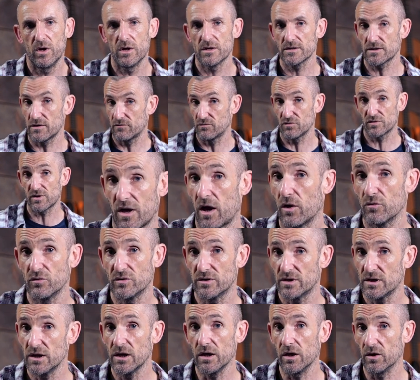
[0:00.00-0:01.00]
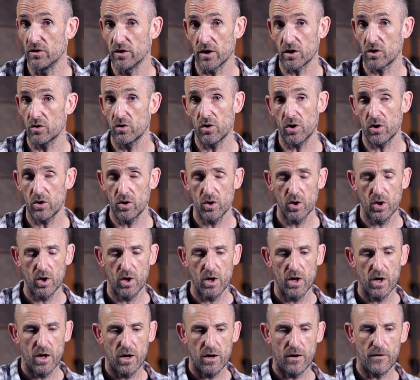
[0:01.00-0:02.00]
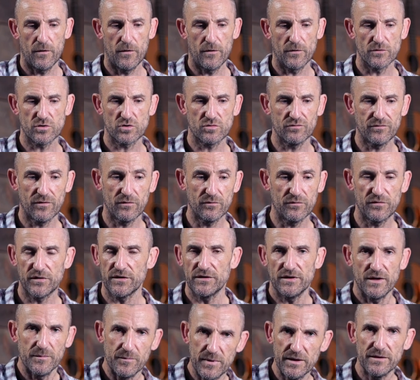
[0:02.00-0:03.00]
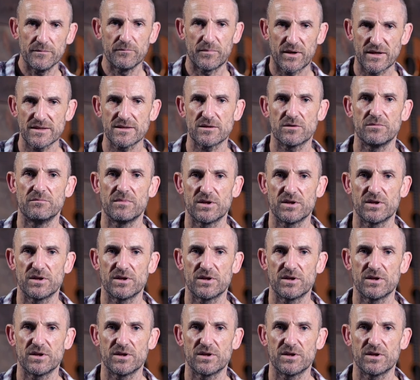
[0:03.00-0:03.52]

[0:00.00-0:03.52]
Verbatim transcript: ça vous sera utile, d'accord. Euh, souvent, vous faites des bends presque